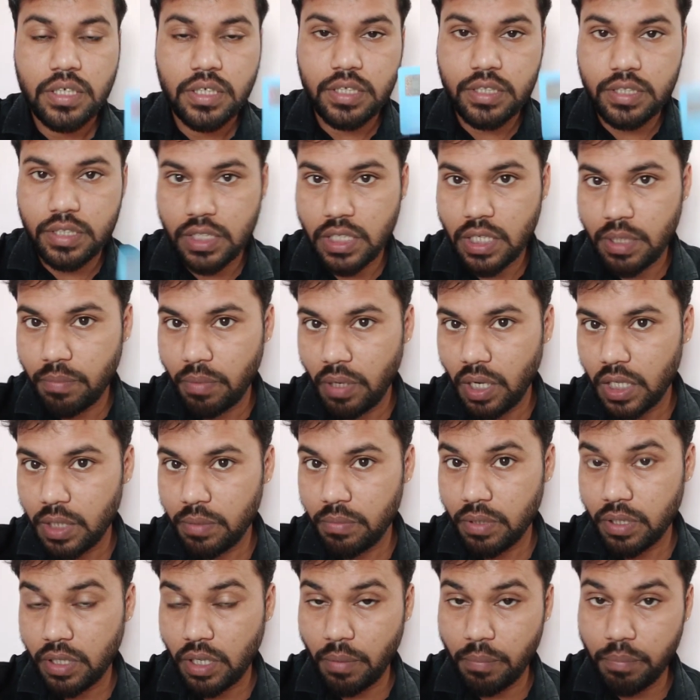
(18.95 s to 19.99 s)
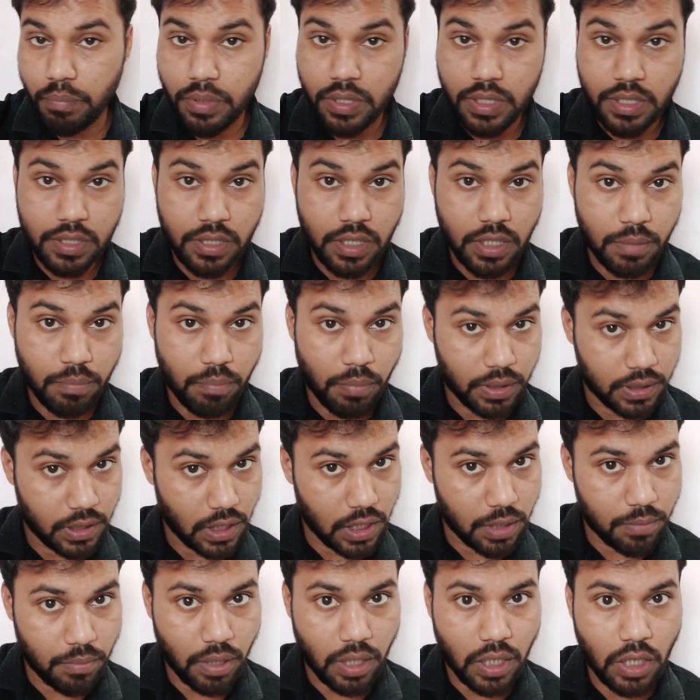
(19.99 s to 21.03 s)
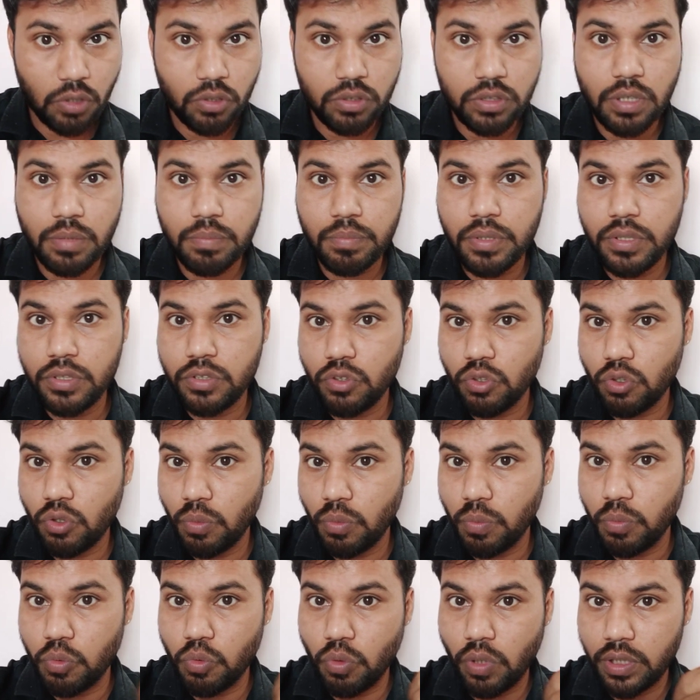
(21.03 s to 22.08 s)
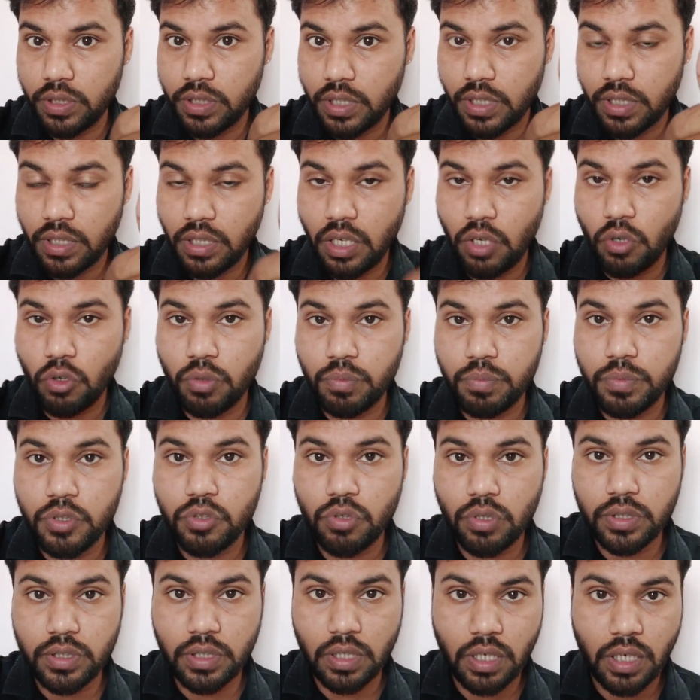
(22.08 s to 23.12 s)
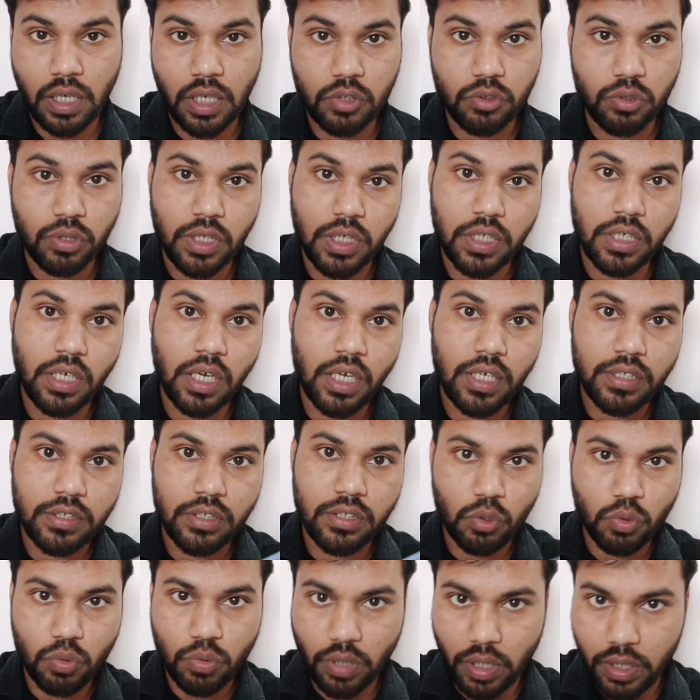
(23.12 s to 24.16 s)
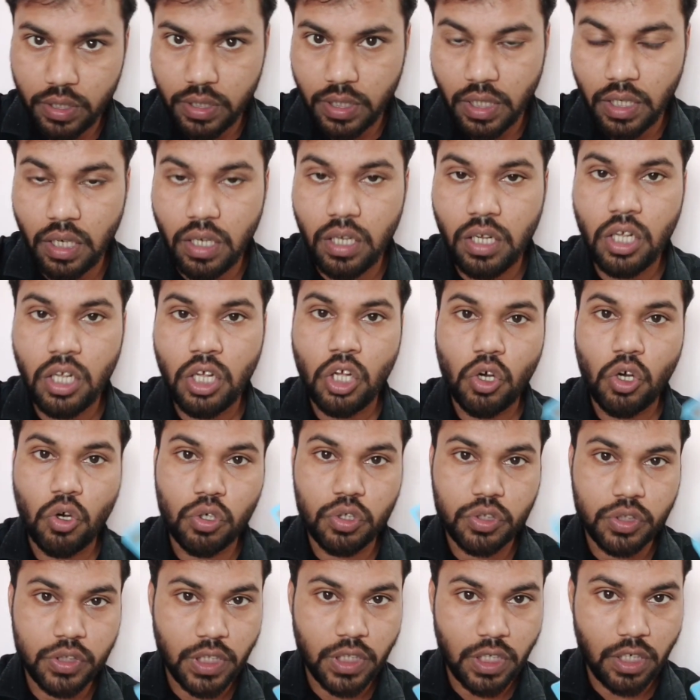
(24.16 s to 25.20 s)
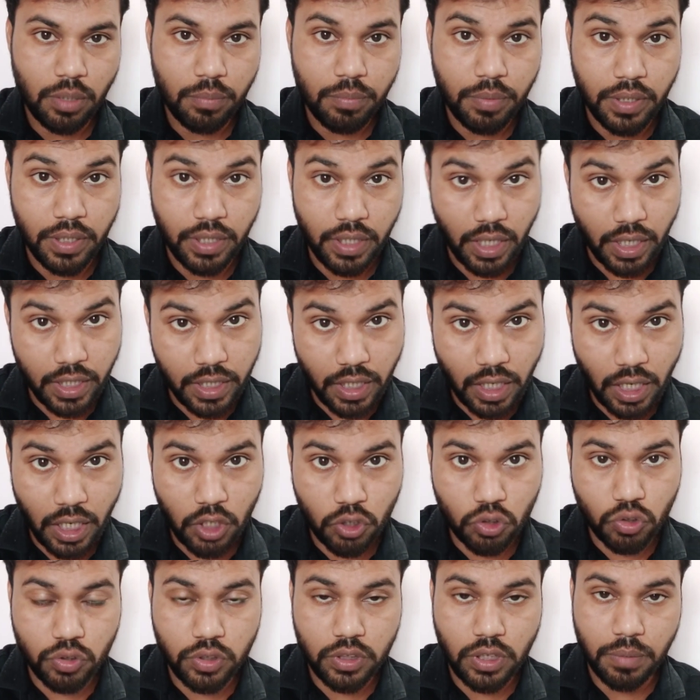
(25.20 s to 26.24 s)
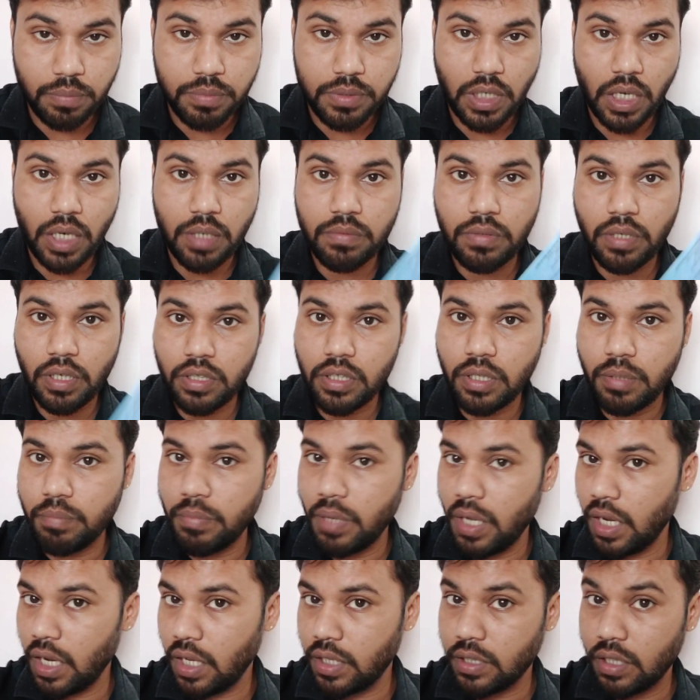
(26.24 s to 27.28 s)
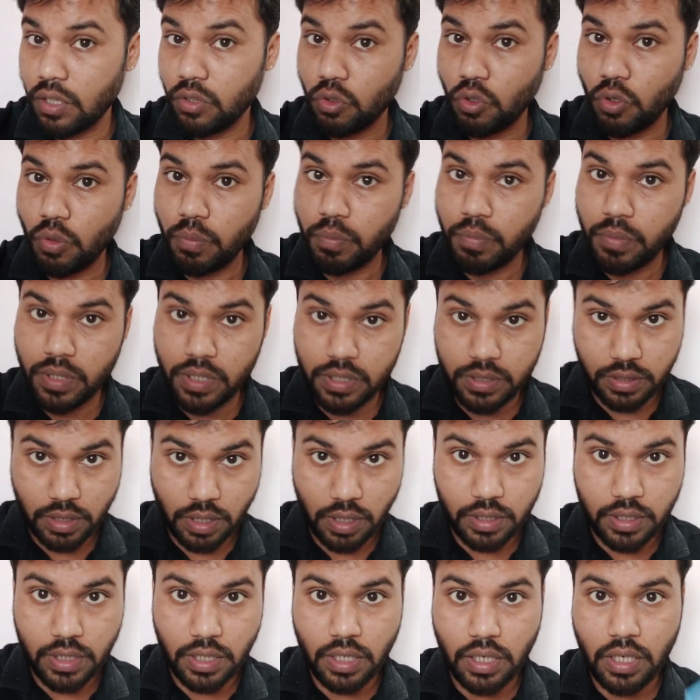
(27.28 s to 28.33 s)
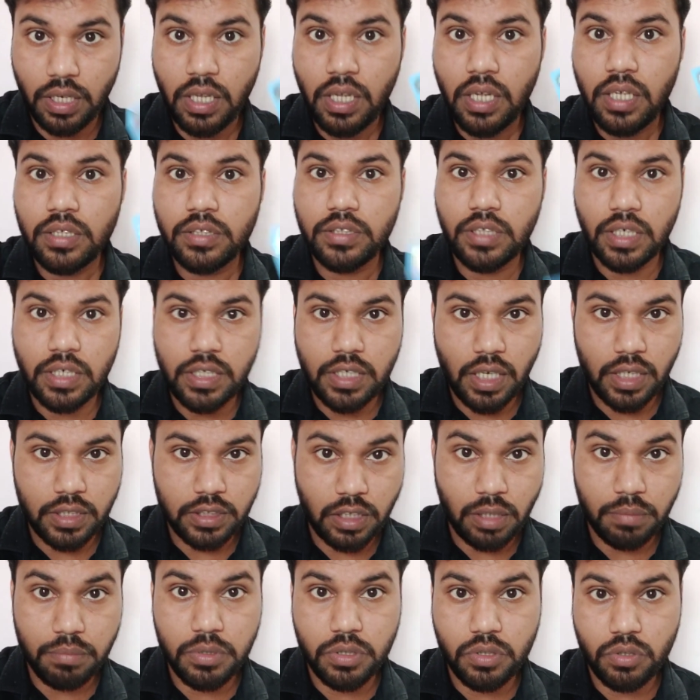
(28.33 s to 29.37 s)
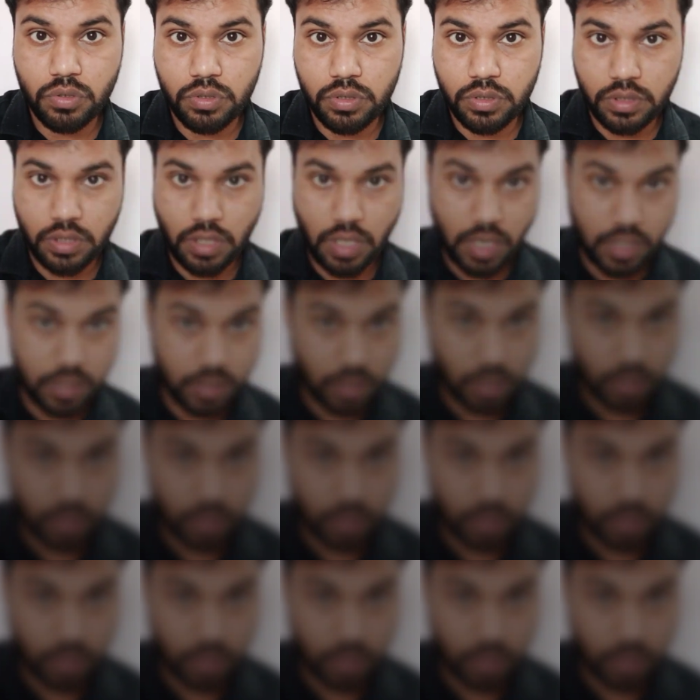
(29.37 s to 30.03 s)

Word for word: इसी के बारे में कम्प्लीटली बताने वाला हूँ इसलिए वीडियो को पूरा देखना और वीडियो अच्छा लगा तो एक लाइक ज़रूर कर देना और चैनल पर नए आए हो तो सब्सक्राइब करके बेल आइकन को प्रेस कर देना चलिए आज का वीडियो स्टार्ट